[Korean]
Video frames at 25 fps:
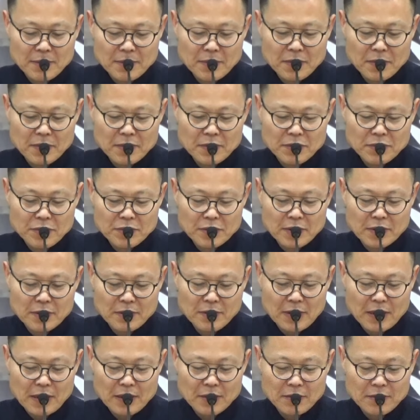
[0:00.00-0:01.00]

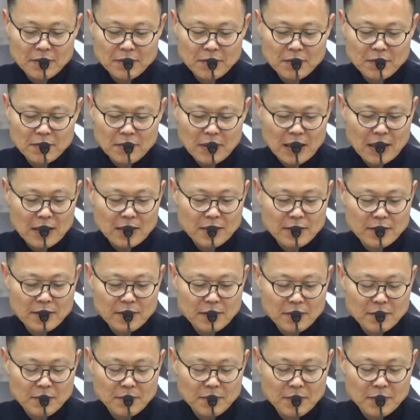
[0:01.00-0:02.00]
보여주지도 않고
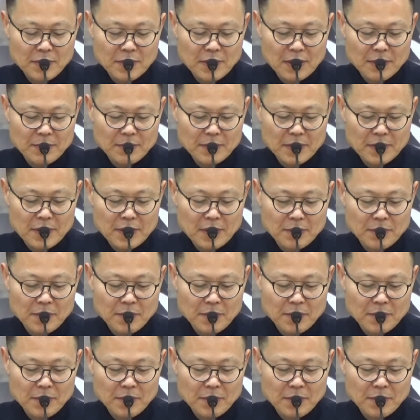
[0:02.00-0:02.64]
알지도 못합니다.